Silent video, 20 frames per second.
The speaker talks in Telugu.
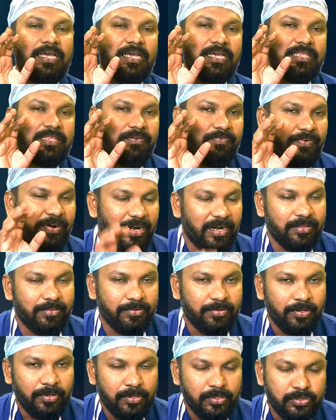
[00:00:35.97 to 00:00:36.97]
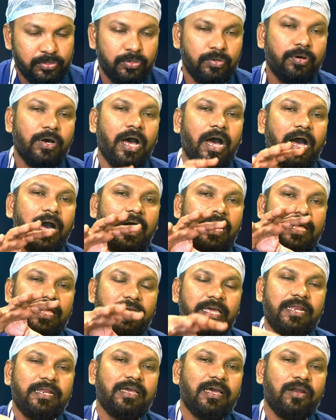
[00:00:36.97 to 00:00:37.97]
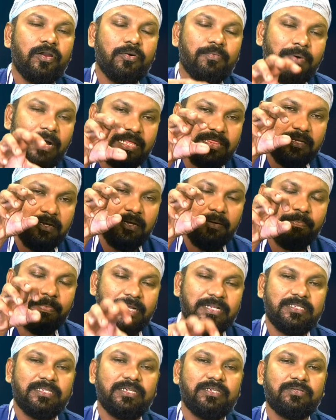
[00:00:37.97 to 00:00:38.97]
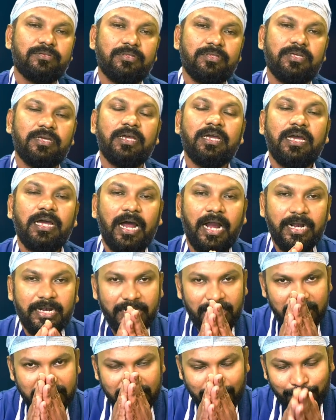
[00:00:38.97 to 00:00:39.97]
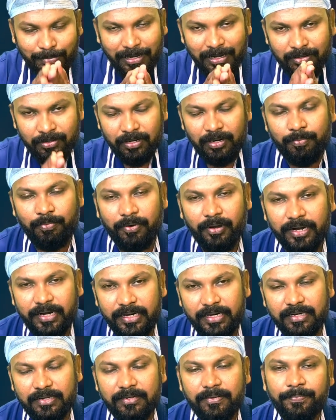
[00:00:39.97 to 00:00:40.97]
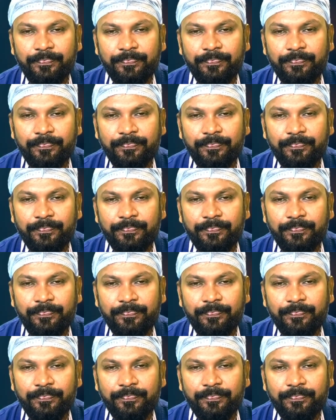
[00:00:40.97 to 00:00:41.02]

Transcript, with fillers: ఇది వెళ్ళదు సో ఆ ఏరియాలో మాత్రమే పనిచేస్తుంది అంటే నేను చెప్పాలనుకున్న పాయింట్